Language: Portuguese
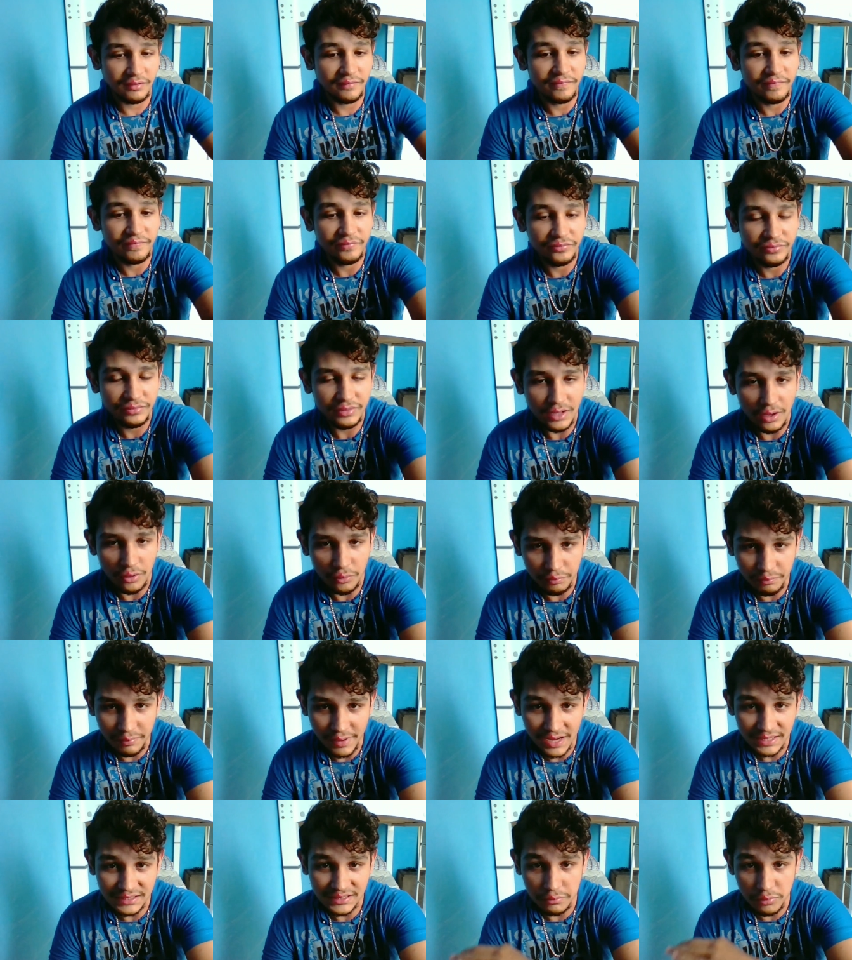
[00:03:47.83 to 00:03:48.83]
Não
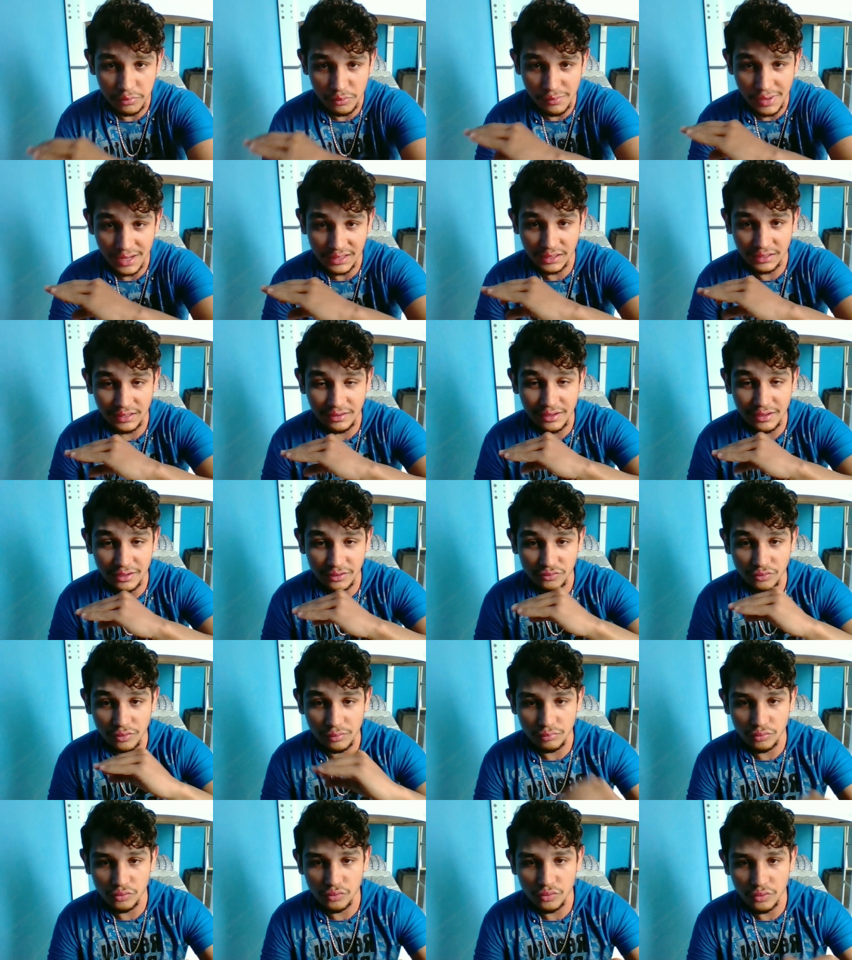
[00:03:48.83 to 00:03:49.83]
passa a pomada dentro da sua
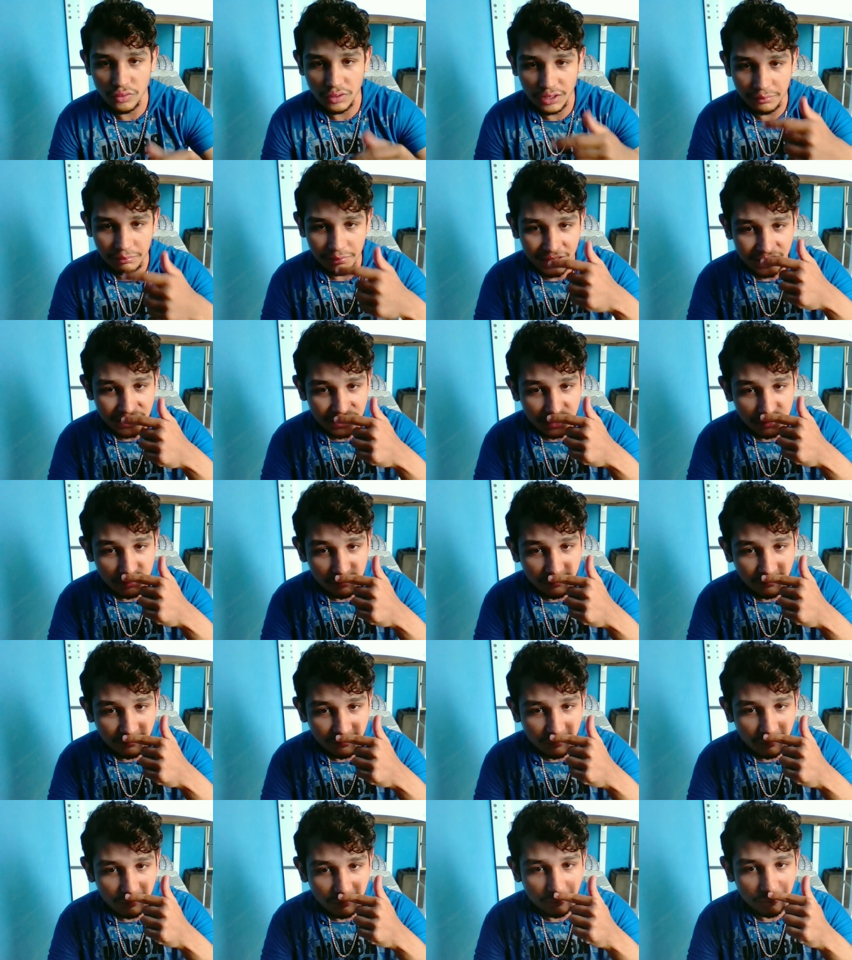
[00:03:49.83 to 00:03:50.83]
boca, passa no
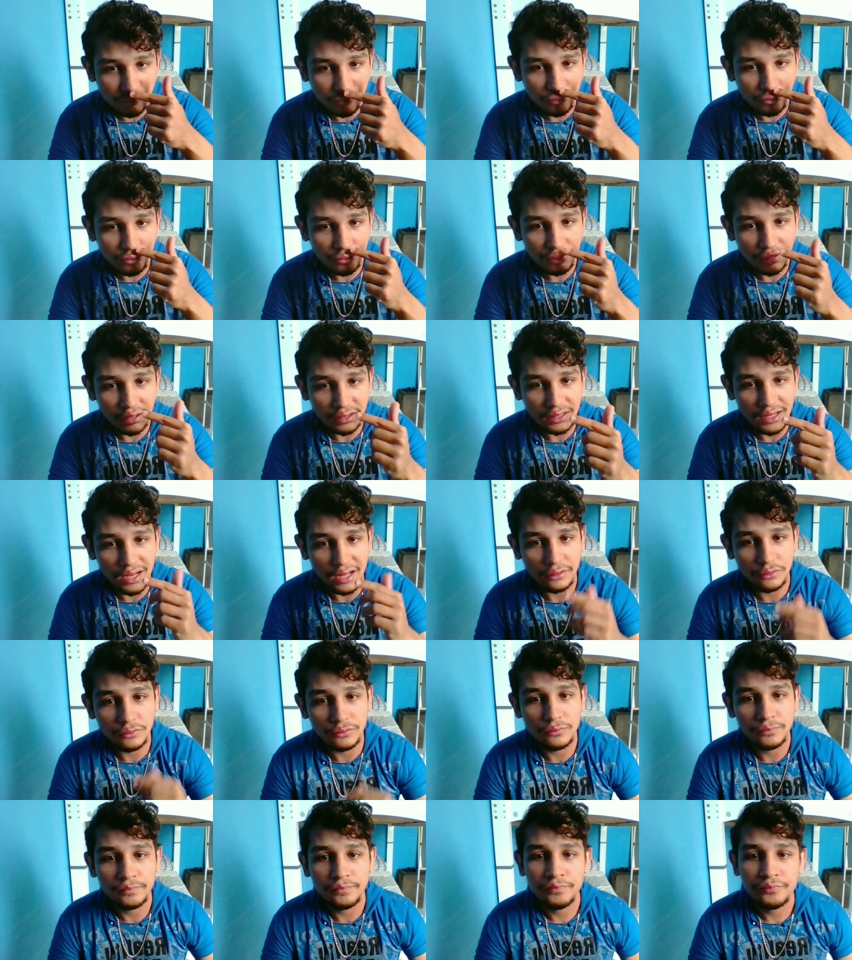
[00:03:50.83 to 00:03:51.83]
furúnculo, tá ligado?